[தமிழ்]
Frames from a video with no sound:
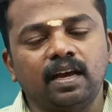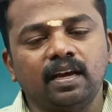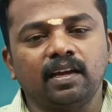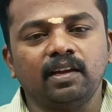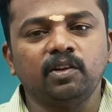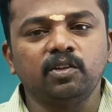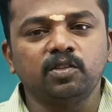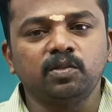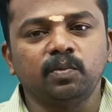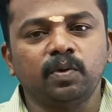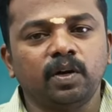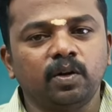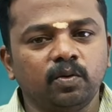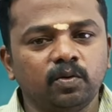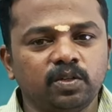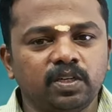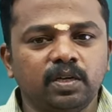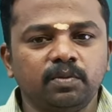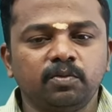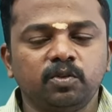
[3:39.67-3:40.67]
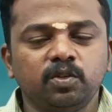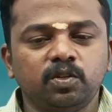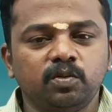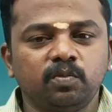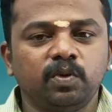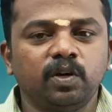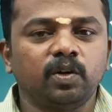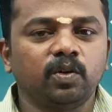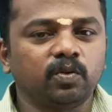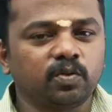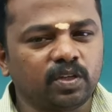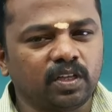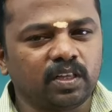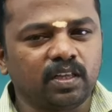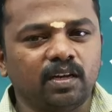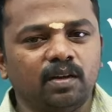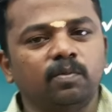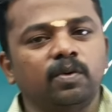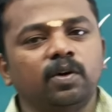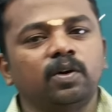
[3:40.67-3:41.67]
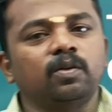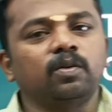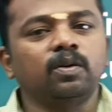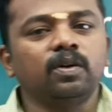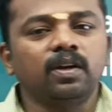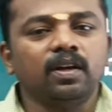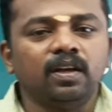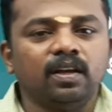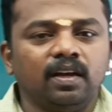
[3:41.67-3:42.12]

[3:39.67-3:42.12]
ஆங்கிள் வச்சு மாறும் ஷேப்ஸ் வச்சு மாறும் ஸோ அதெல்லாம் மாறும்